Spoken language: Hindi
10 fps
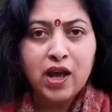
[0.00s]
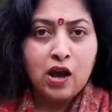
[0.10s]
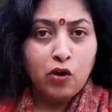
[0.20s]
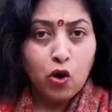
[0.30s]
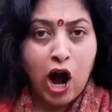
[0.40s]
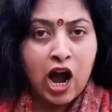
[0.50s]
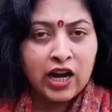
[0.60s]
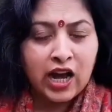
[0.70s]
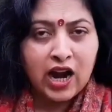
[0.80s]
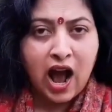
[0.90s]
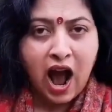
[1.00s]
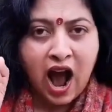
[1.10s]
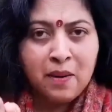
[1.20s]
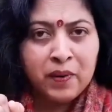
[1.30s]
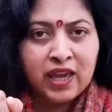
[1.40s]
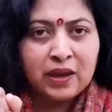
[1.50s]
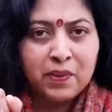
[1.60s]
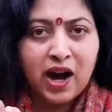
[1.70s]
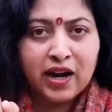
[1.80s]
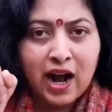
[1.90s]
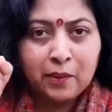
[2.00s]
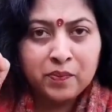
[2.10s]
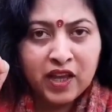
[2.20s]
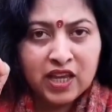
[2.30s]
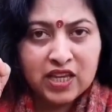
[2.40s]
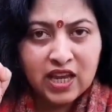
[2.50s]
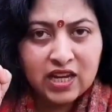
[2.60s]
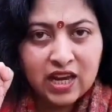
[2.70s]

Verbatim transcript: में अगर अब की बार आपने